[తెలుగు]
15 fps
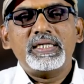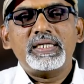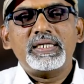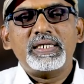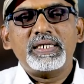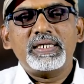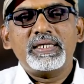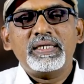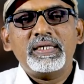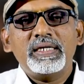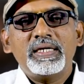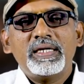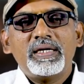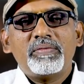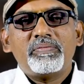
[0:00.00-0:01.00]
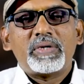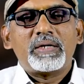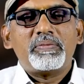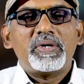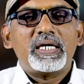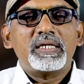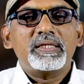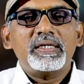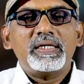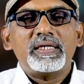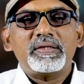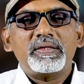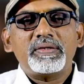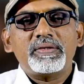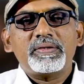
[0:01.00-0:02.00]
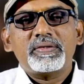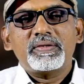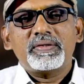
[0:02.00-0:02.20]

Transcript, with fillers: ఏంటంటే మన భారతీయులందరూ